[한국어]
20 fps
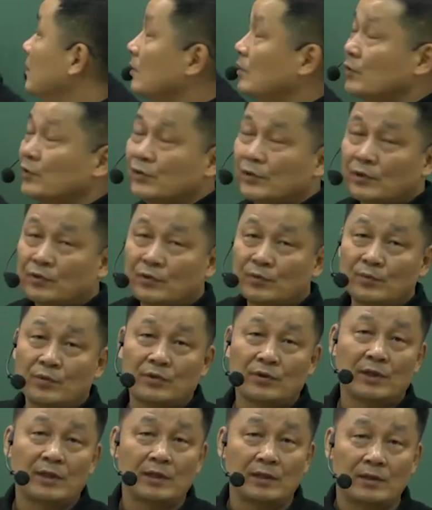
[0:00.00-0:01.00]
이교서
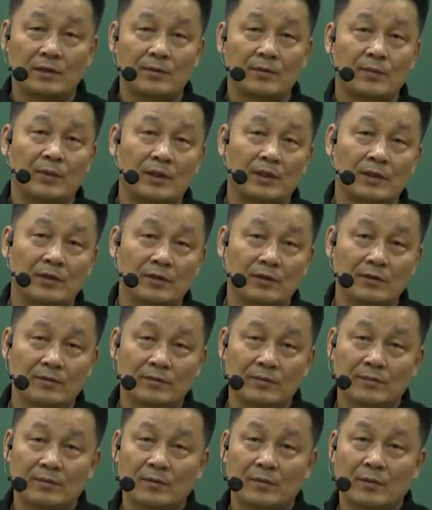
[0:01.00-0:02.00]
준비를 해야 된단 말이에요.
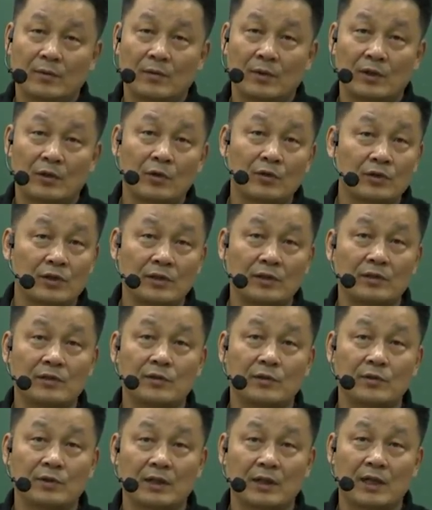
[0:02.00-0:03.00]
왜 그러니까 현실이
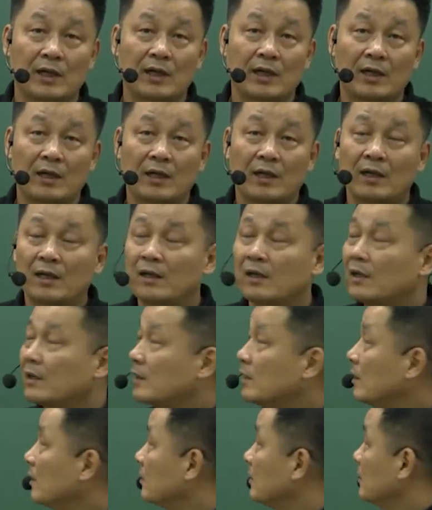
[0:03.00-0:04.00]
그러니까.
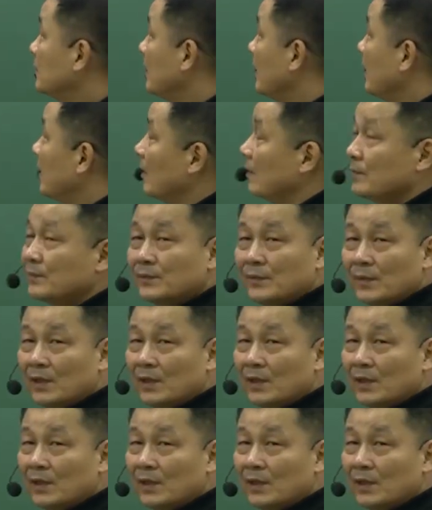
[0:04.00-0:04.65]
그랬을 때